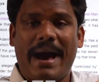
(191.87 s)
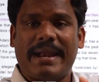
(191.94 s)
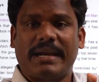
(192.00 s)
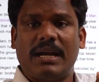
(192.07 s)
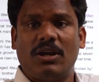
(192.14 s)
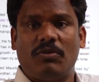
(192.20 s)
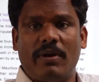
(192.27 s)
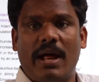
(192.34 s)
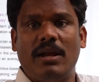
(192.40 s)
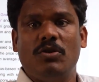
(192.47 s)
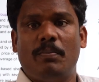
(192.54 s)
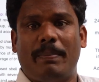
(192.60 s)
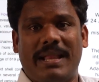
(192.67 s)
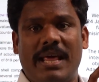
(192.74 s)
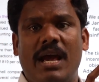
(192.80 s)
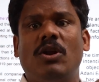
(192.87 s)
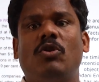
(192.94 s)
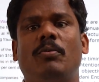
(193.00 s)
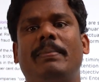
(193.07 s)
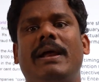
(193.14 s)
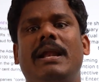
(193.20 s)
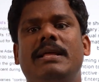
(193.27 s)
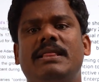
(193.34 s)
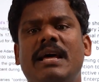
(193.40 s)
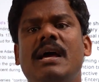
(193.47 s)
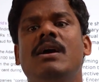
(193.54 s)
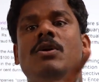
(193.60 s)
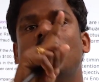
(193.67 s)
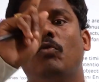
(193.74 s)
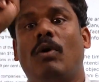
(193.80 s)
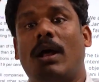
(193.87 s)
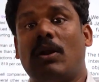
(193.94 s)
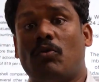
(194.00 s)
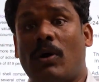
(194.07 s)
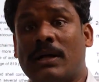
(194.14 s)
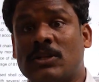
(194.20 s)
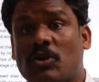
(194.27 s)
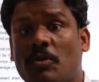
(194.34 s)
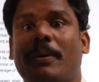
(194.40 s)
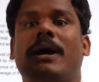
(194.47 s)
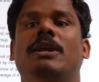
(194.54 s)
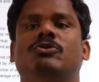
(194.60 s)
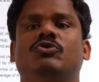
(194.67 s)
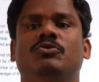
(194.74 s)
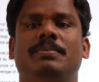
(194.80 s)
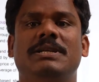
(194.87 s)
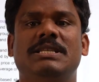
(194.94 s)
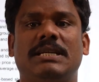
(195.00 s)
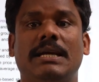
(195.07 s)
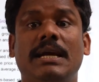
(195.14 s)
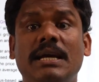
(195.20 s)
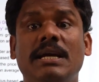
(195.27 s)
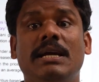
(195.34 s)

మార్కెట్ వాల్యూ పదిహేను రూపాయలు అయితే వాళ్ళు వంద రూపాయలు చూపించి